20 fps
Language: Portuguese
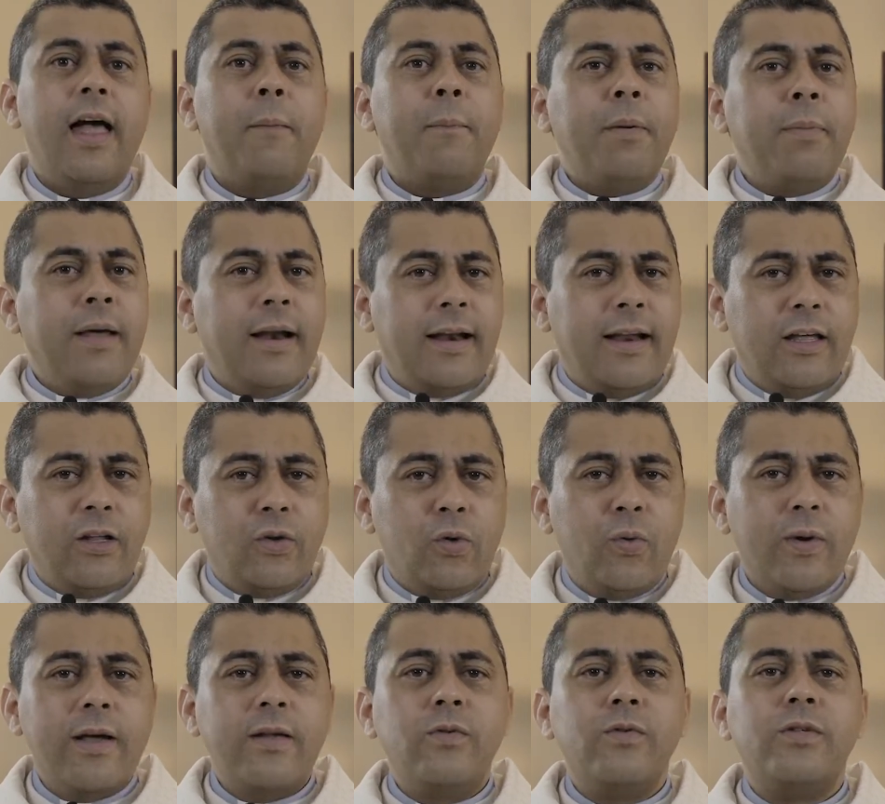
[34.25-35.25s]
A primeira
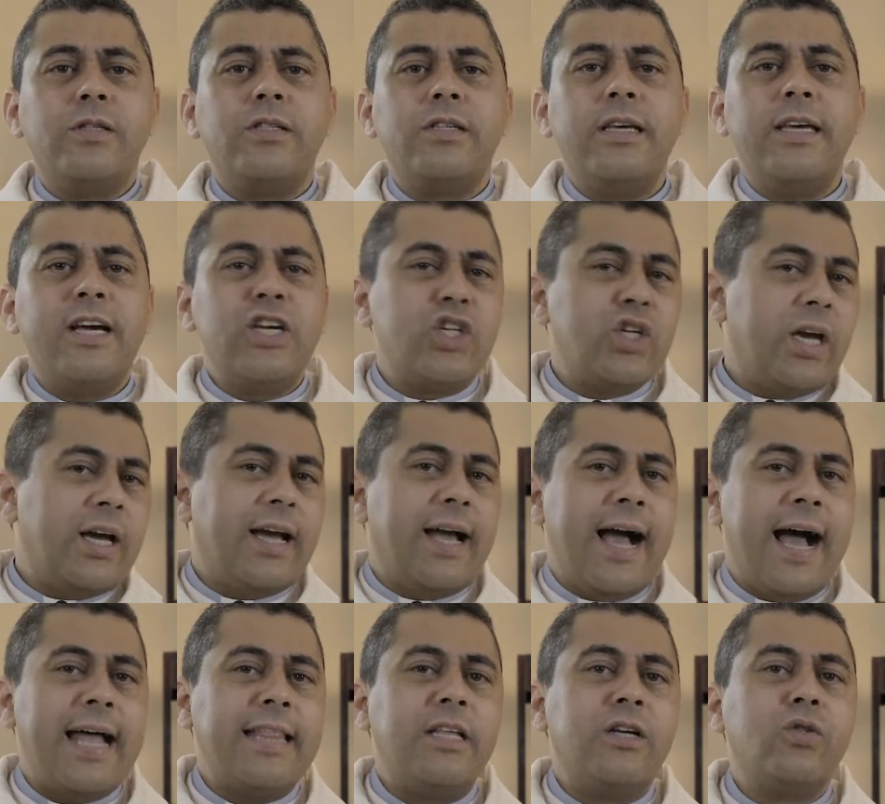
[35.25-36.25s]
leitura anuncia a
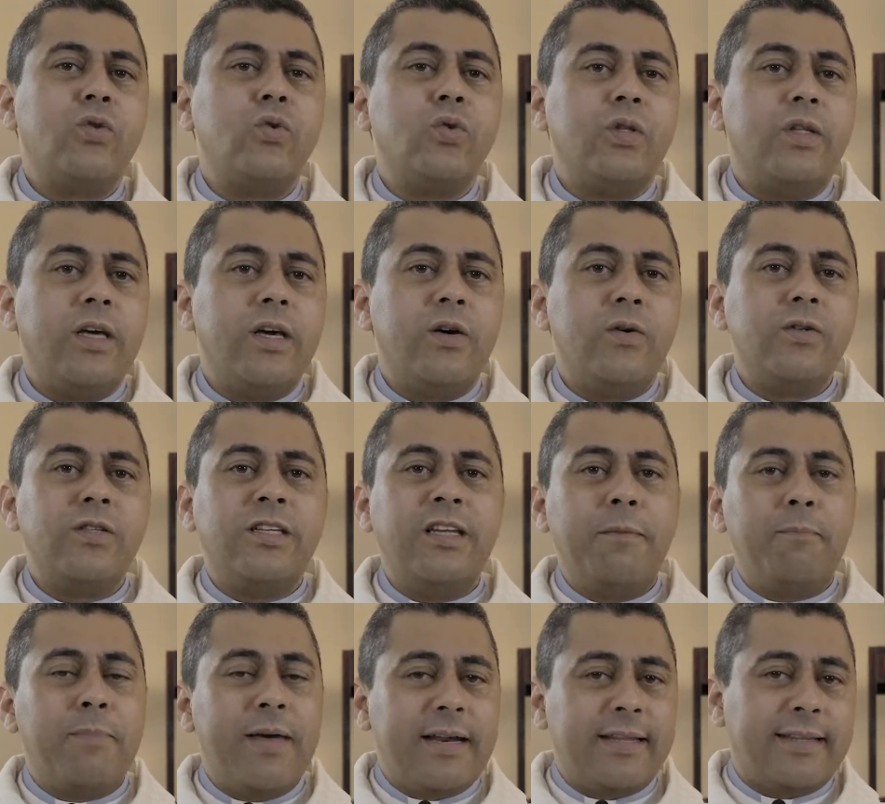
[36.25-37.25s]
chegada do Deus
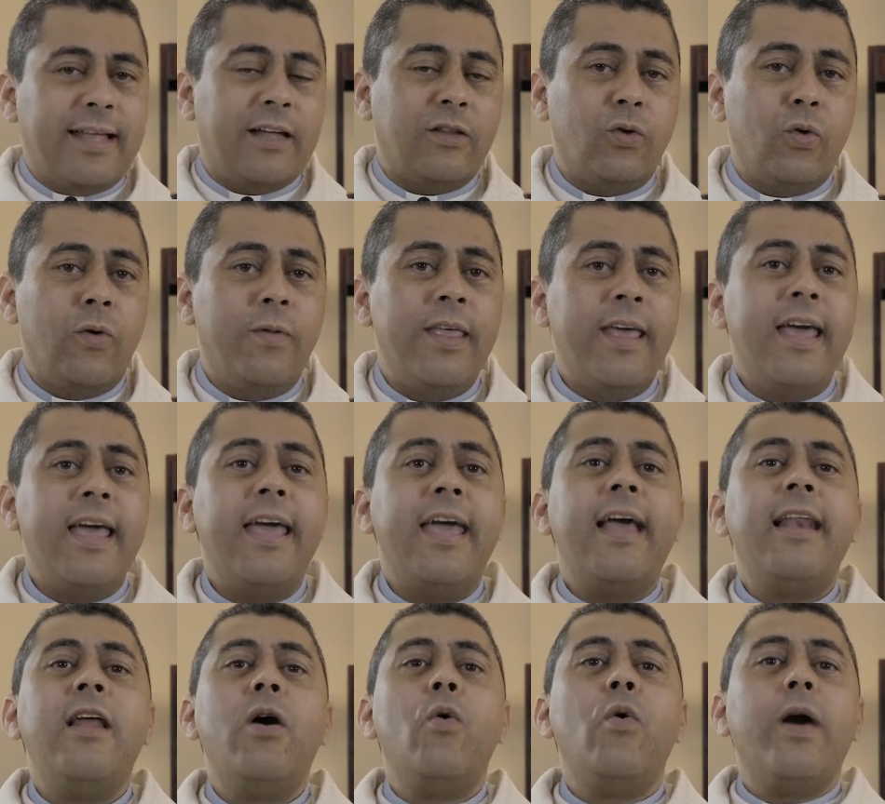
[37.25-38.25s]
libertador.
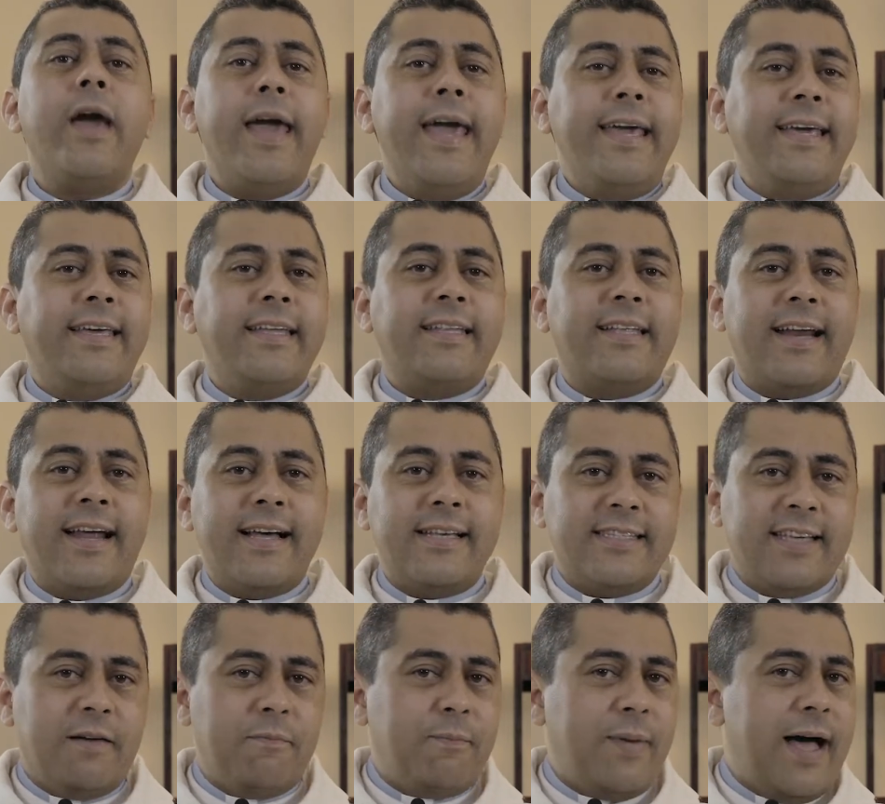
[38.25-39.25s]
Ele é o Rei que
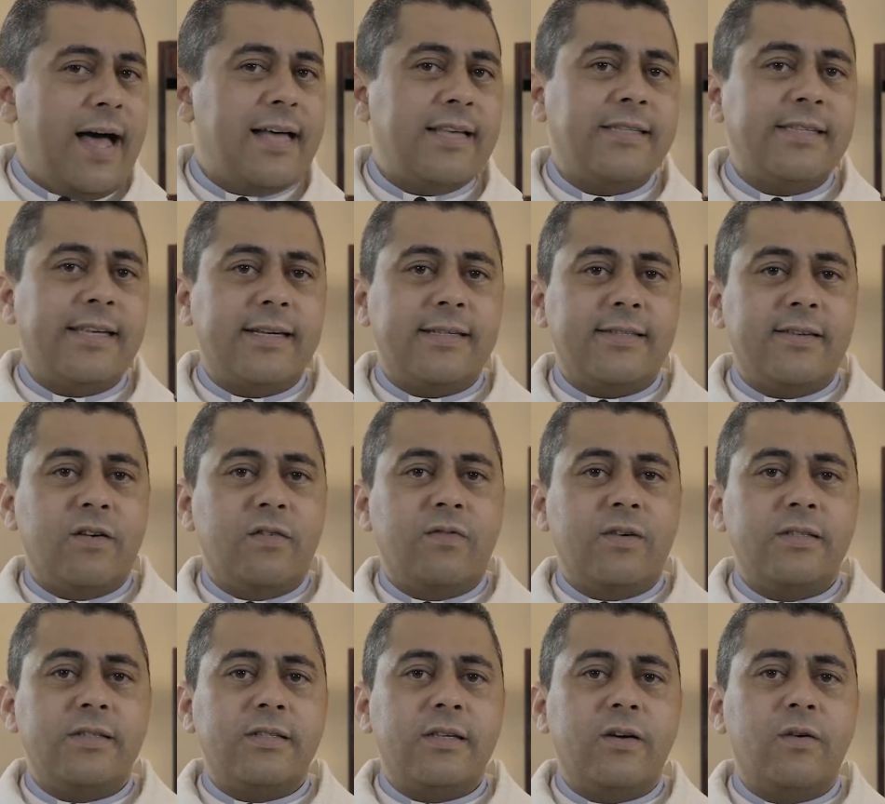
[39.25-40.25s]
traz a paz e a
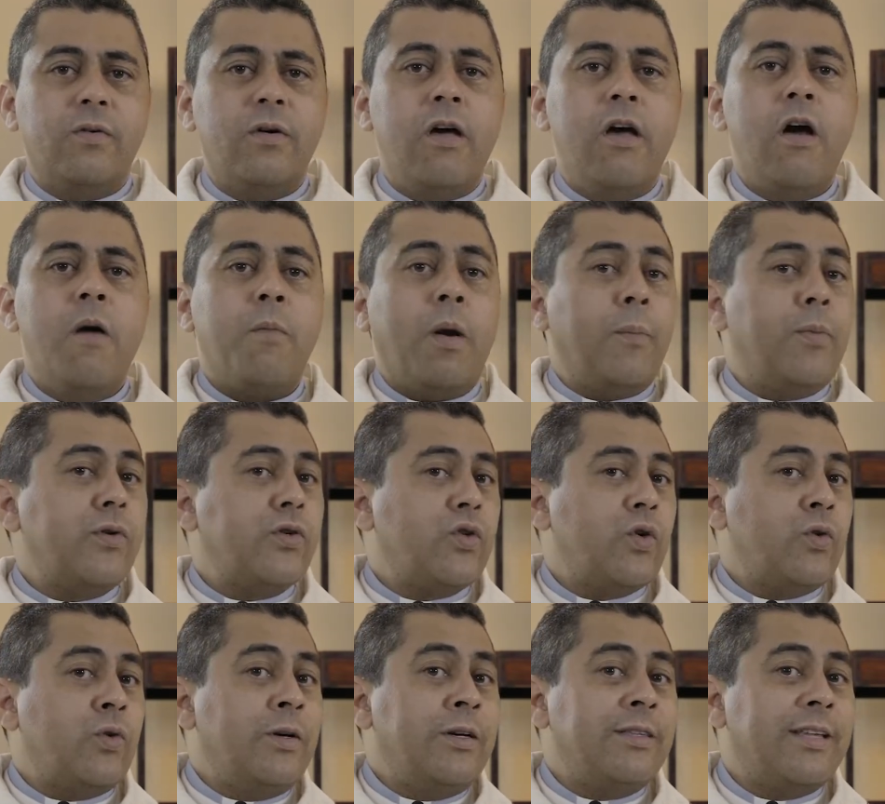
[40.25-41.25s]
salvação,
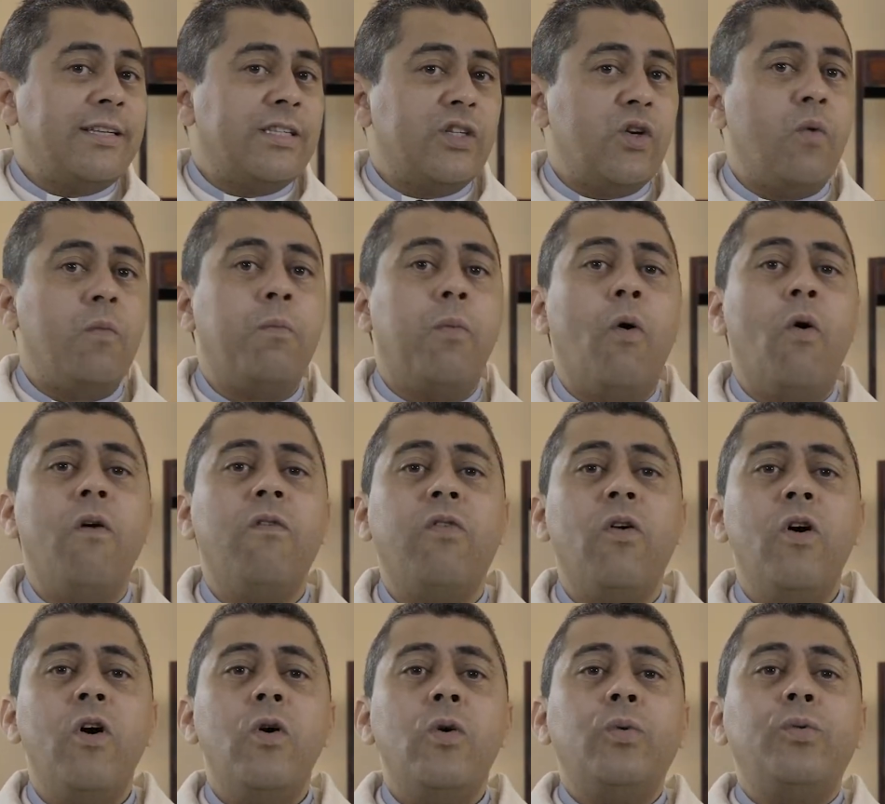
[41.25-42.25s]
proporcionando a seu
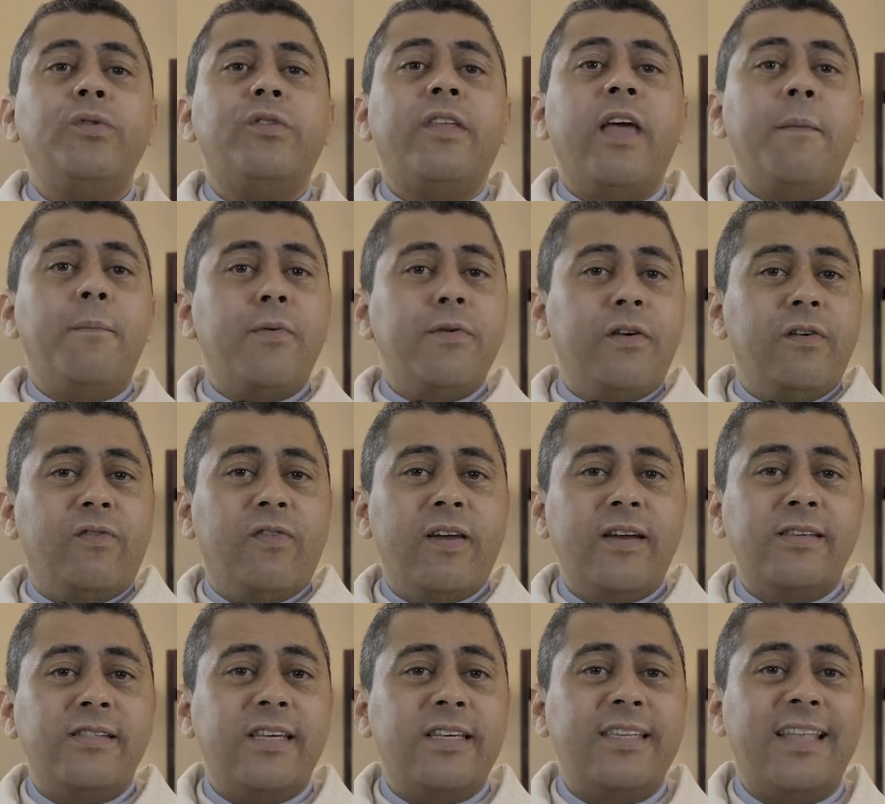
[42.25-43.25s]
povo um tempo de
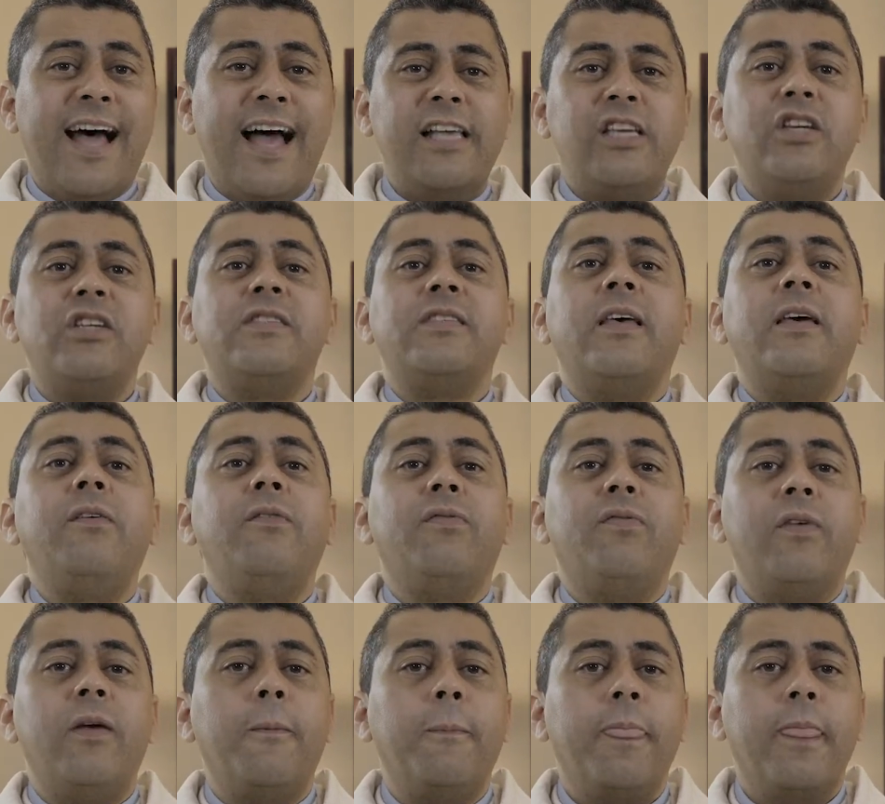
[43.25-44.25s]
felicidade sem
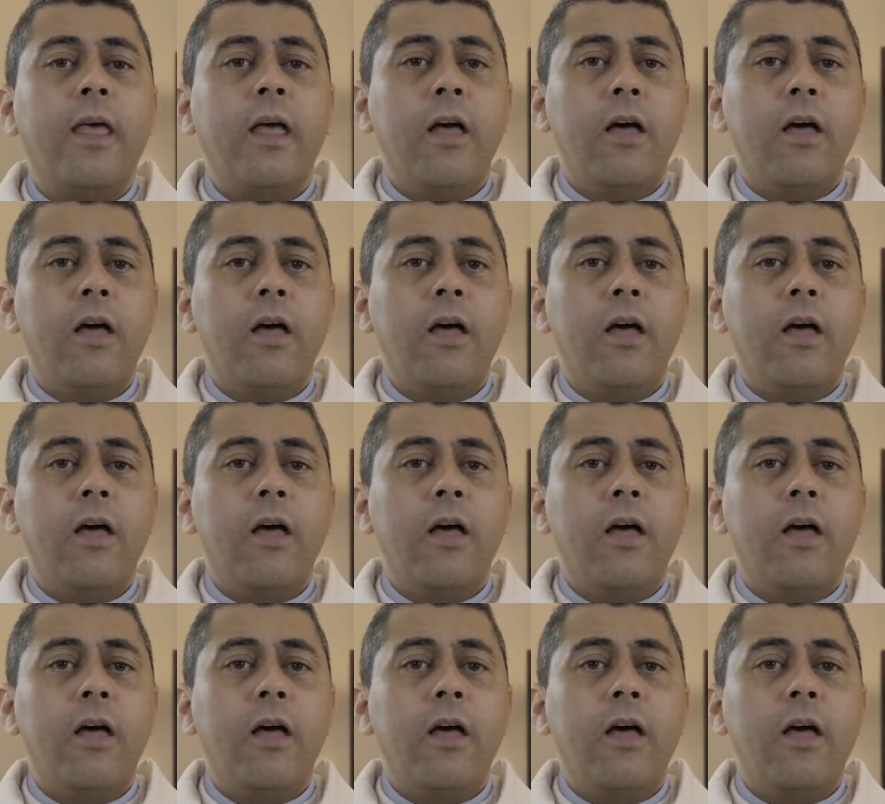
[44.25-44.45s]
fim.